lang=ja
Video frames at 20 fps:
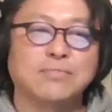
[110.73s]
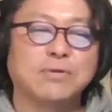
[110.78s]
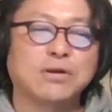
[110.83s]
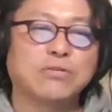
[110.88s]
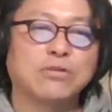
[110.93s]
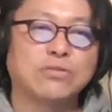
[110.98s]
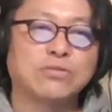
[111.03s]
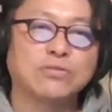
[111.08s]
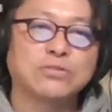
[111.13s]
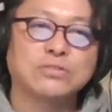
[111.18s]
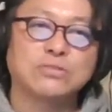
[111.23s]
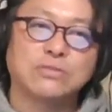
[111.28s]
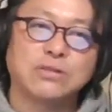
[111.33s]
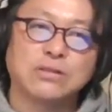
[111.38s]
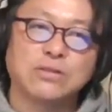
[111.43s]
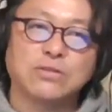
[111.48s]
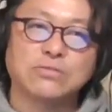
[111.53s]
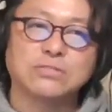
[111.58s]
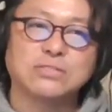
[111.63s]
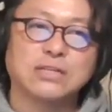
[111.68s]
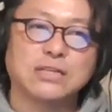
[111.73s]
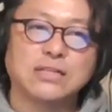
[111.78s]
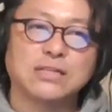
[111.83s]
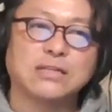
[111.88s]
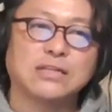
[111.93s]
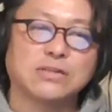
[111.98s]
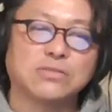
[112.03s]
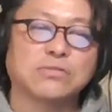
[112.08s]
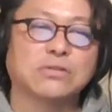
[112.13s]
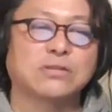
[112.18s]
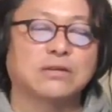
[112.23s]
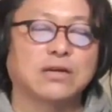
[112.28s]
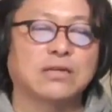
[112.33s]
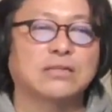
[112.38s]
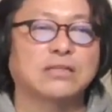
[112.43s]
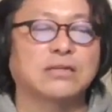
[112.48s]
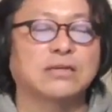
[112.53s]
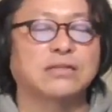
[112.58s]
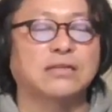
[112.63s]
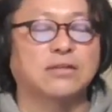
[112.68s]
まあ、これ後ほどの曲が出てきた時に語っ
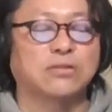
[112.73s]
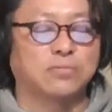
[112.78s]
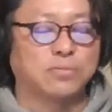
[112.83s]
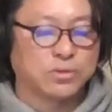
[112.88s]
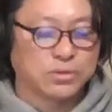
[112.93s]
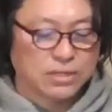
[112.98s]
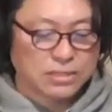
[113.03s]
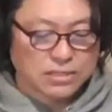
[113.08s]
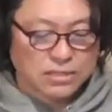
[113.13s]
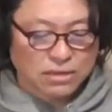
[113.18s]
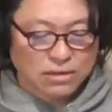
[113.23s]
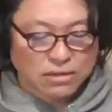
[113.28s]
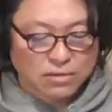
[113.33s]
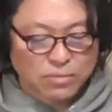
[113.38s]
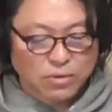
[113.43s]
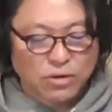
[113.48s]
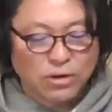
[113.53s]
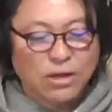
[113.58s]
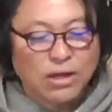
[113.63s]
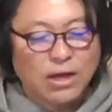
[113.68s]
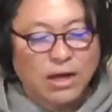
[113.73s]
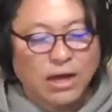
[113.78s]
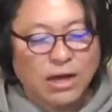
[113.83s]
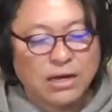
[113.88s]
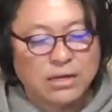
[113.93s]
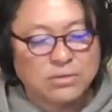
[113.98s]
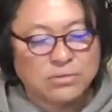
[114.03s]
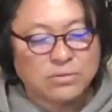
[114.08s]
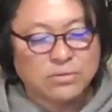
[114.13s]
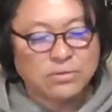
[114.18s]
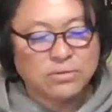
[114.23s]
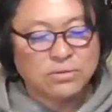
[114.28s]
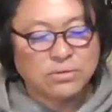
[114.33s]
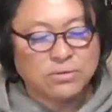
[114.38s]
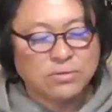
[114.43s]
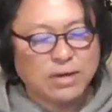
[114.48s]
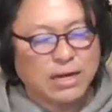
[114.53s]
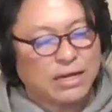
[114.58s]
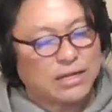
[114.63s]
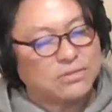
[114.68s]
ていきたいと思うんですけれどもあのー、